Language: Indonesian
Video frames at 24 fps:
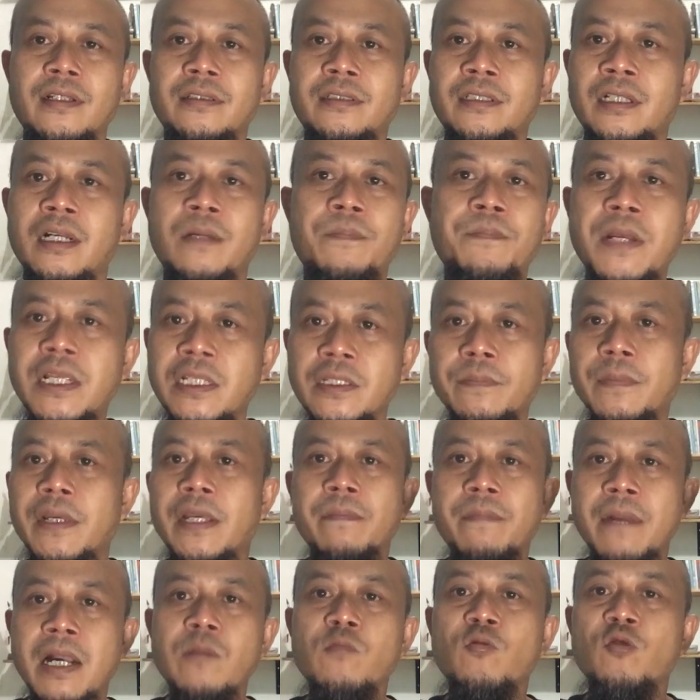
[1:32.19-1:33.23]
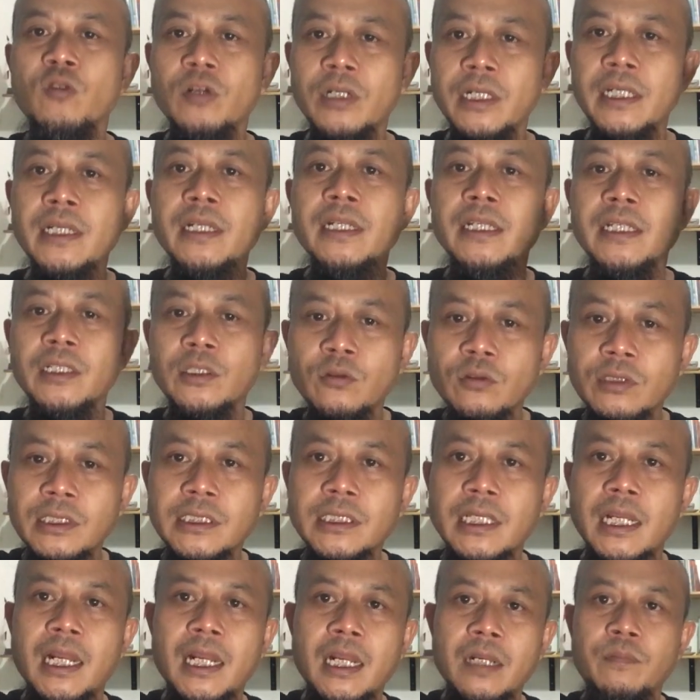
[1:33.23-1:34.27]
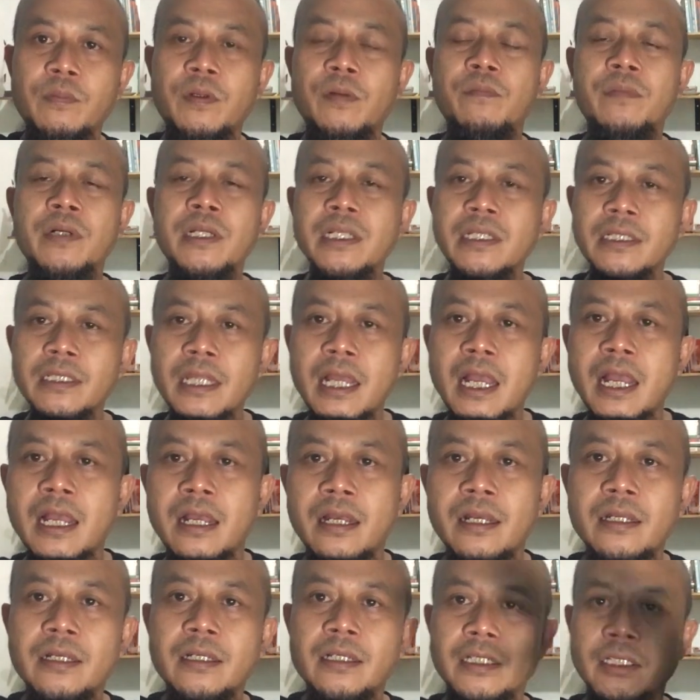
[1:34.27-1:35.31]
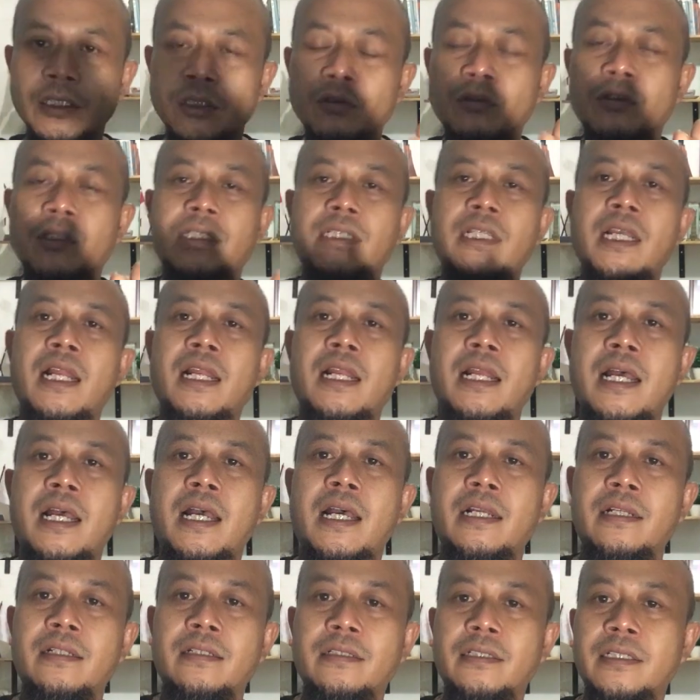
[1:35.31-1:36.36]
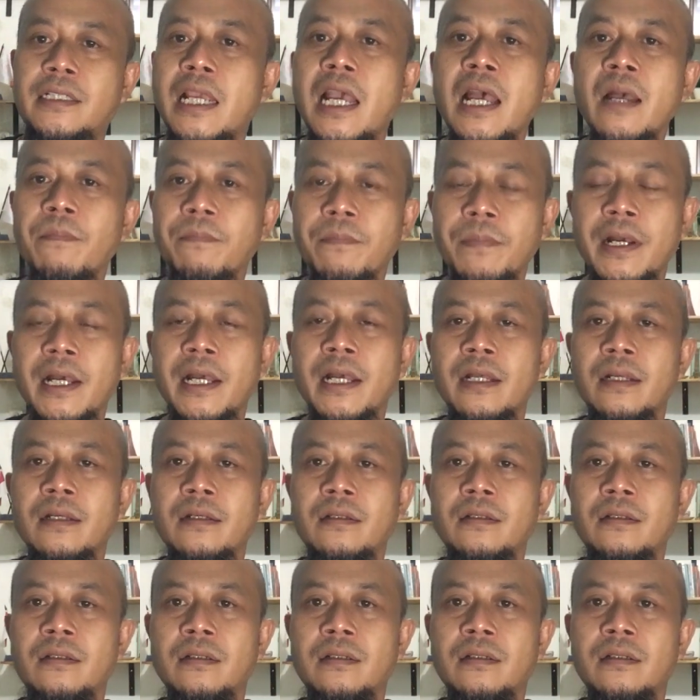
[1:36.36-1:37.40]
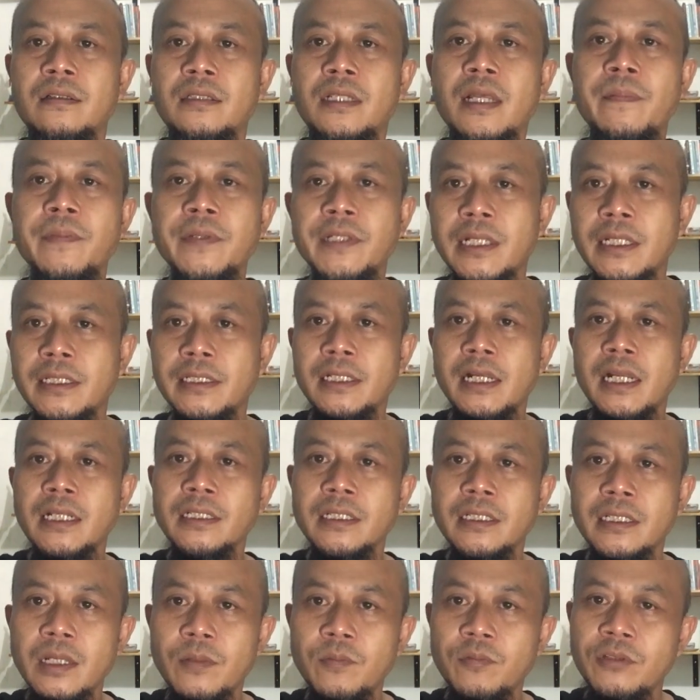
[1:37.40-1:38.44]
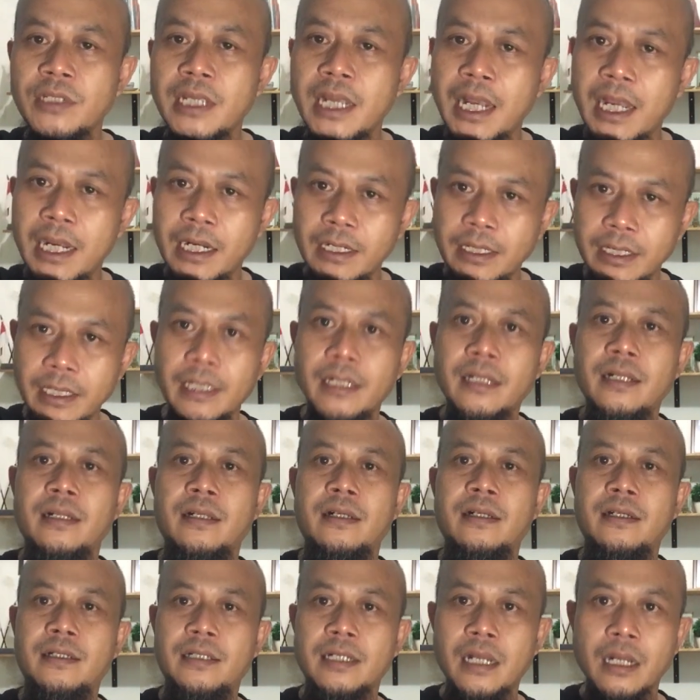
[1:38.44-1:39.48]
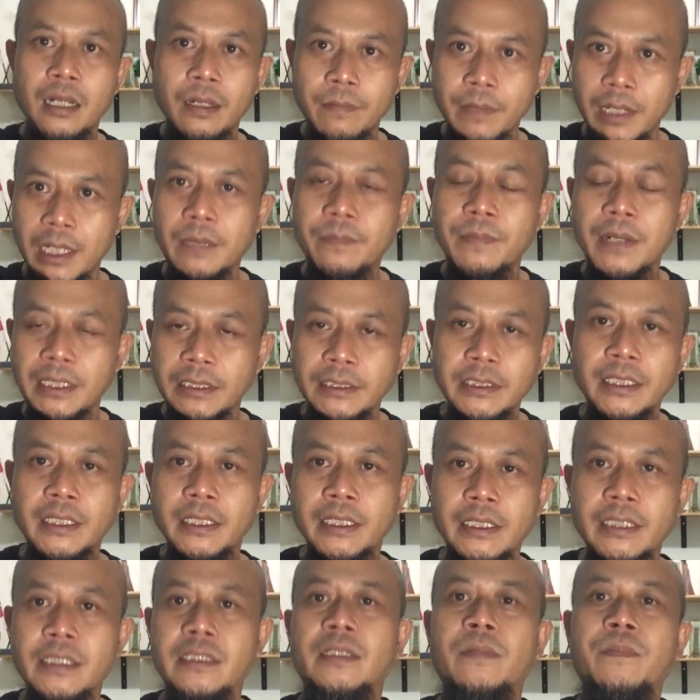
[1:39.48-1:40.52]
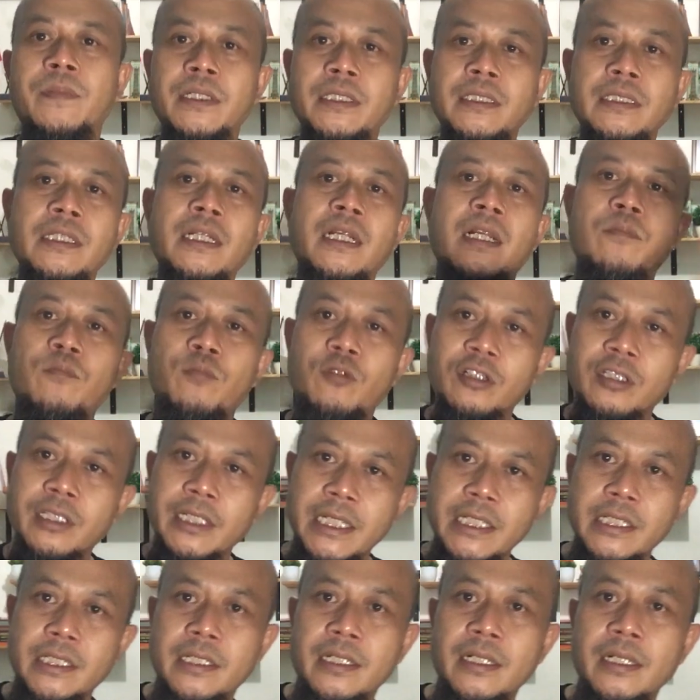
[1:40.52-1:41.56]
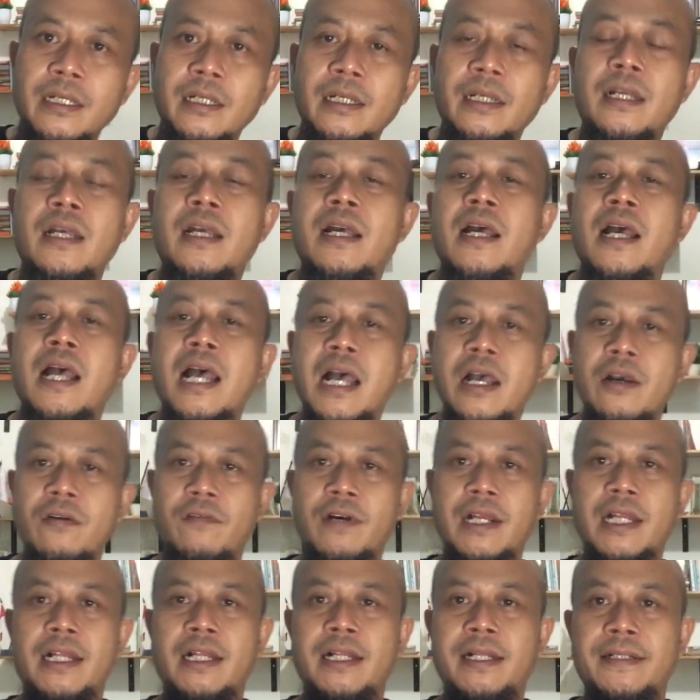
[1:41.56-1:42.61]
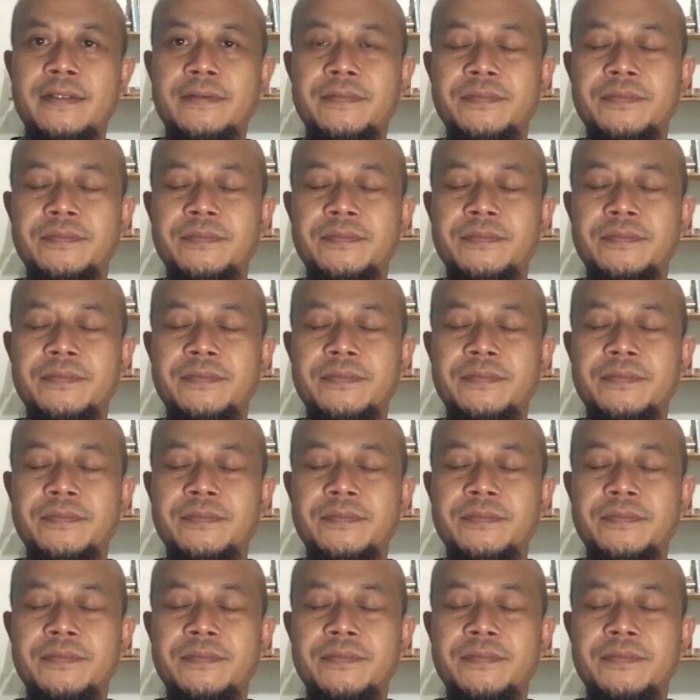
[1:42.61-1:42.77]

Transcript: Terlepas memang mungkin itu kesalahan pemerintah, itu kesalahan siapa, tapi yang jelas kita punya andil dalam hal banjir ini, seperti dalam podcast awal.